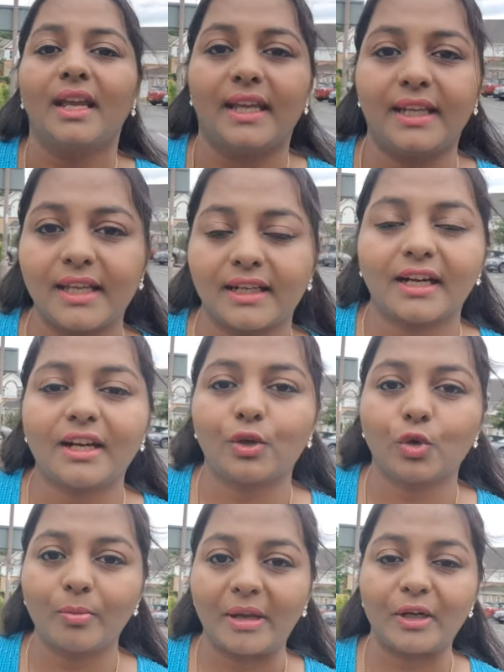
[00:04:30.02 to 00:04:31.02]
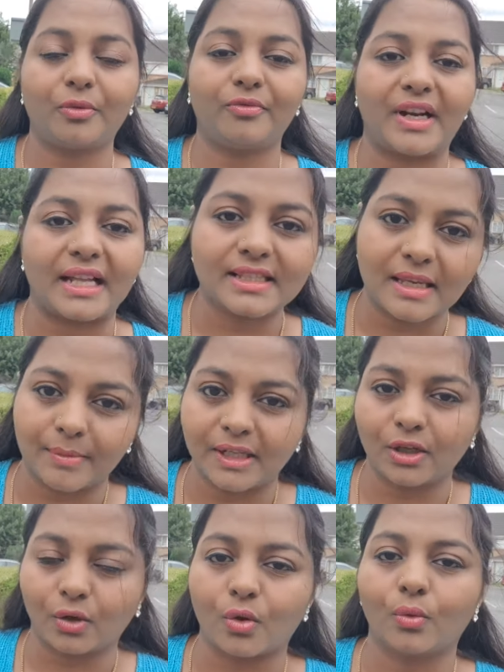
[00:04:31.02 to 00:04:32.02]
இங்கே இருக்கிற டூ பெட்ரூம் ஃப்ளாட்ஸ்
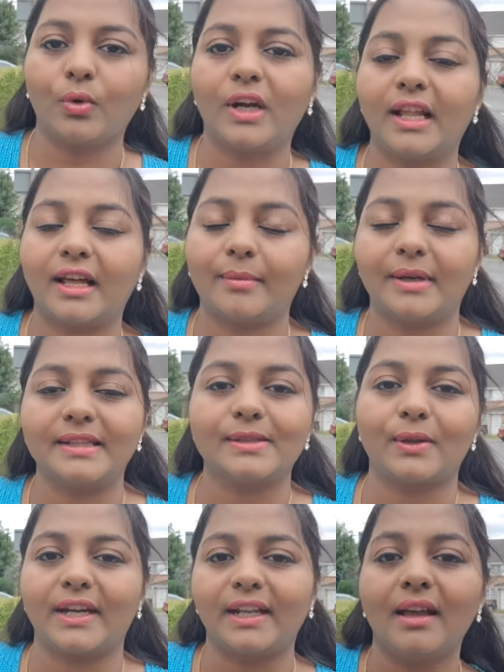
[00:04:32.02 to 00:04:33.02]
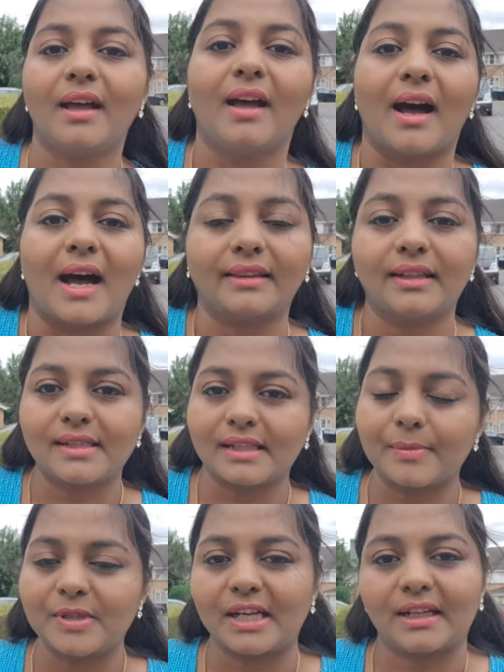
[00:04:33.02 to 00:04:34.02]
எப்படி இருக்கும் உள்ள அப்படின்னு சொல்லிட்டு அந்த
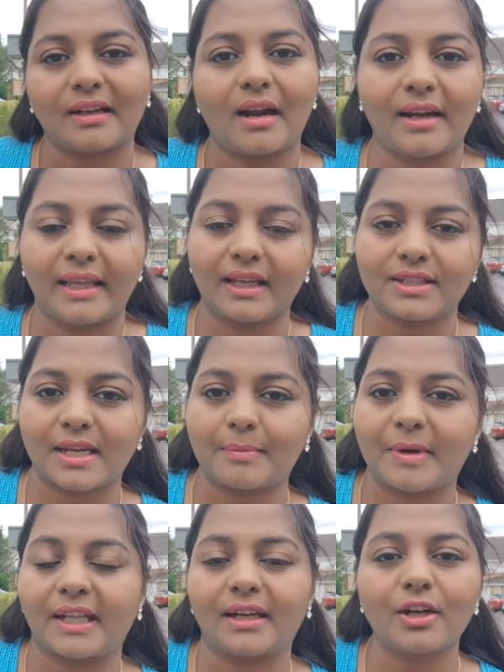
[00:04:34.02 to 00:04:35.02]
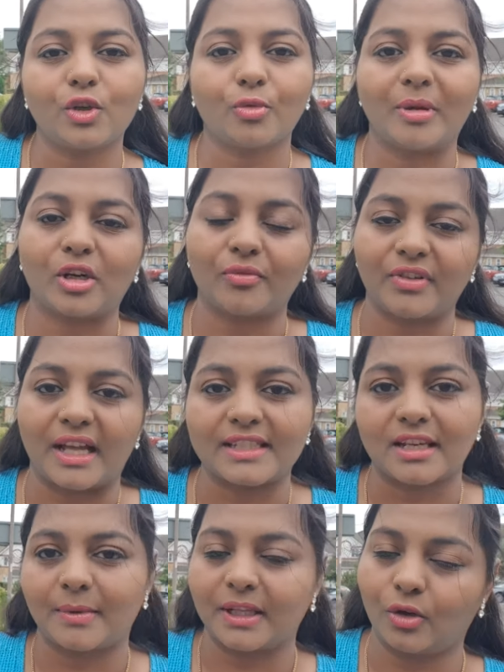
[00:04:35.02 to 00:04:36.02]
டிஸ்கிரிப்ஷனில் இருக்கிற லிங்கை செக் பண்ணிங்கன்னா டூ பெட்ரூம்
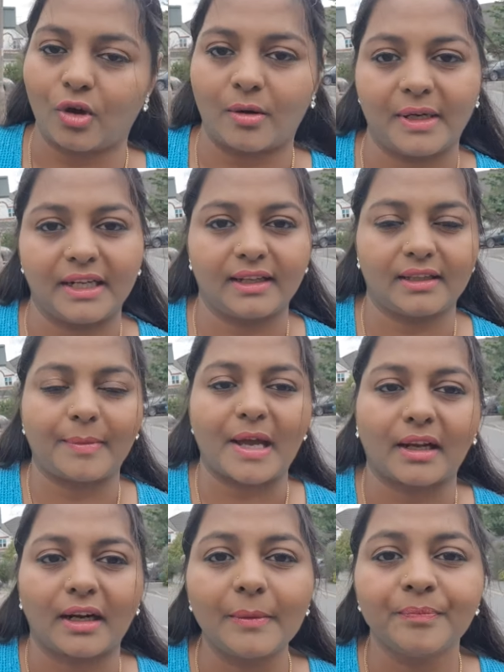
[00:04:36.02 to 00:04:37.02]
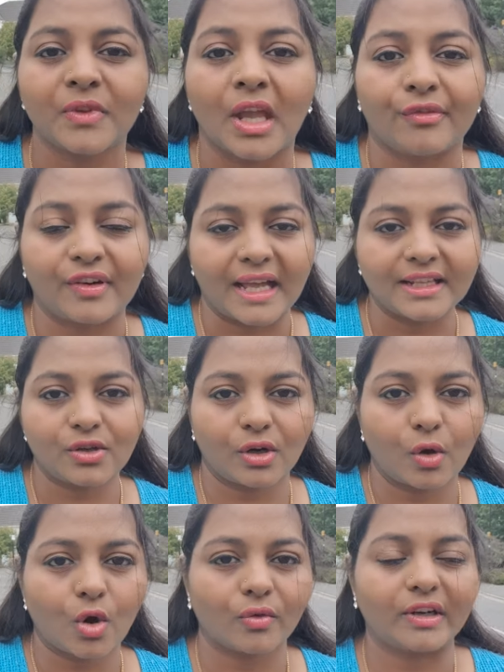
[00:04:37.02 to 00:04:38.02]
ஃப்ளாட்ஸ் எப்படி இருக்கும் அப்படின்றத பார்க்கலாம் ஃப்ளாட்ஸோட
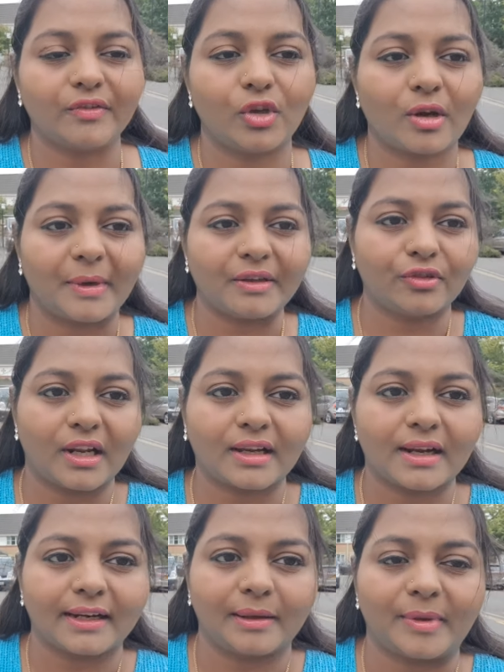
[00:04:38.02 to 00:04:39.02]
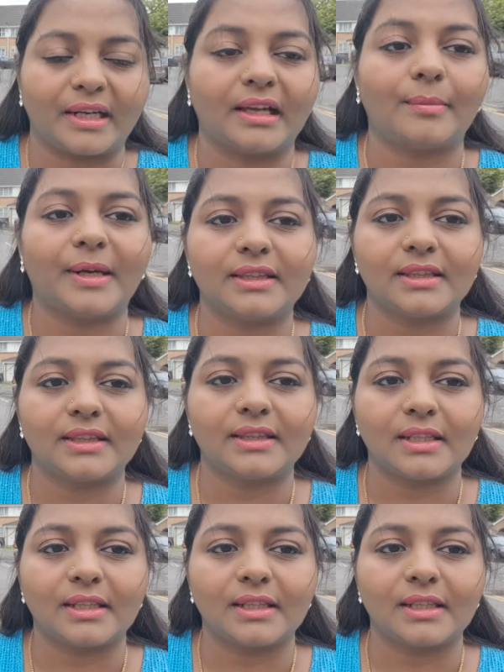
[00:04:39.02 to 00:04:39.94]
ஓவர் வியூ அப்படியே ஃபுல்லாக காட்டுறேன் பாருங்கள் அப்படியே திருப்பி